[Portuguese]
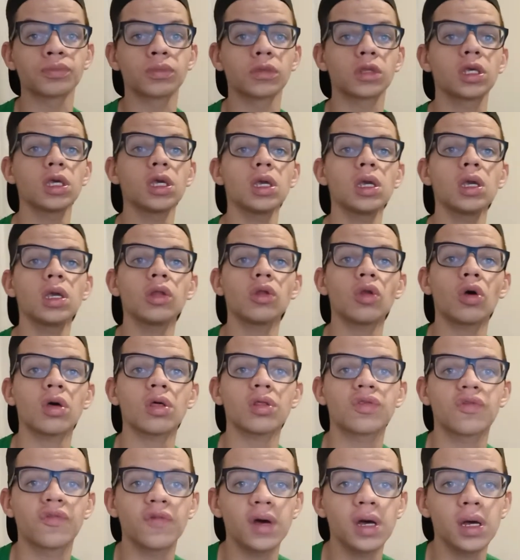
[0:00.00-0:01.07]
Que
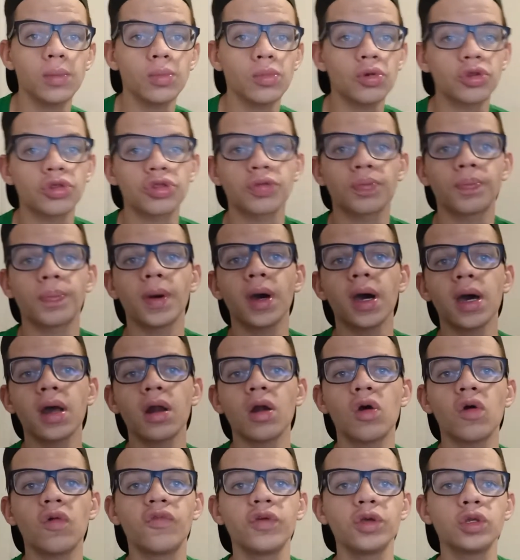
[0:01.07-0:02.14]
nós vamos para
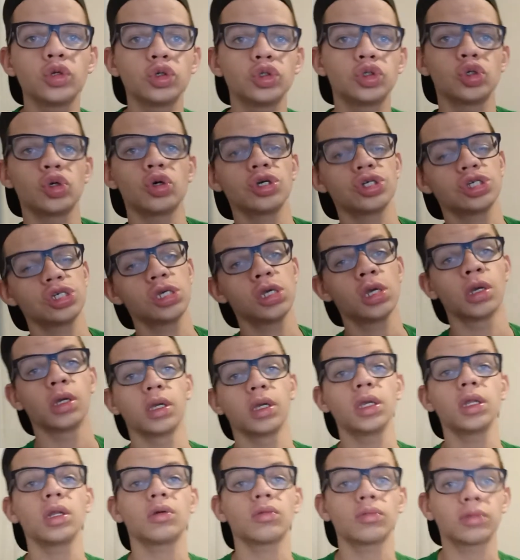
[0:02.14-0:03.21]
o vídeo de hoje
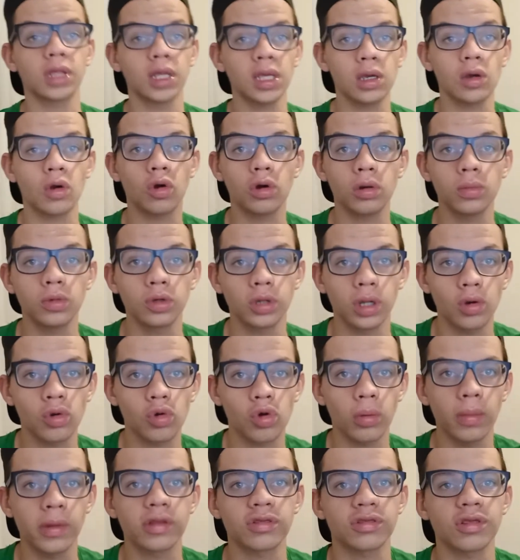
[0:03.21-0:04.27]
e não tem como não
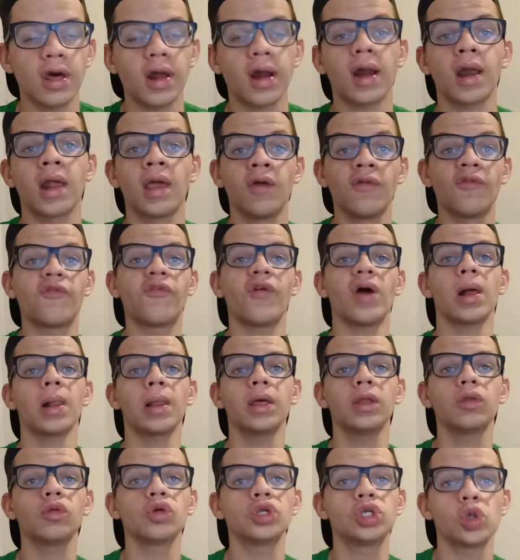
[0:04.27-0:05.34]
começar
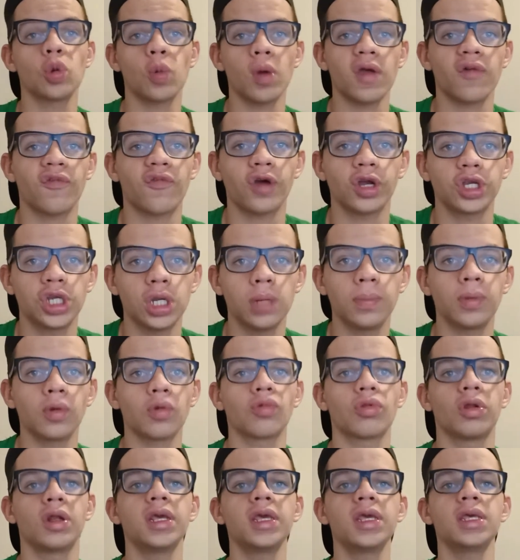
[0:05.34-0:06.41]
falando de UEFA
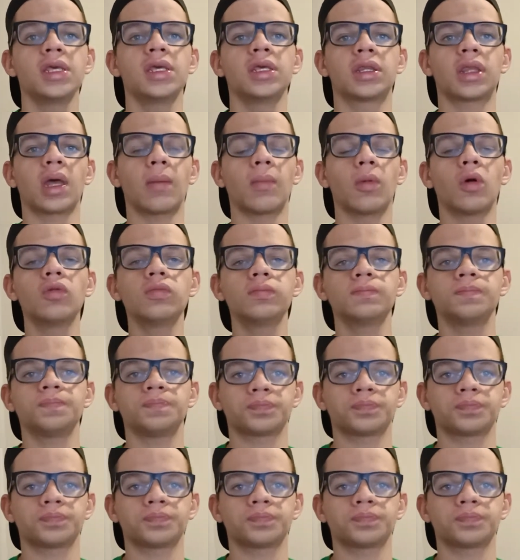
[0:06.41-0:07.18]
Champions League, tá bom?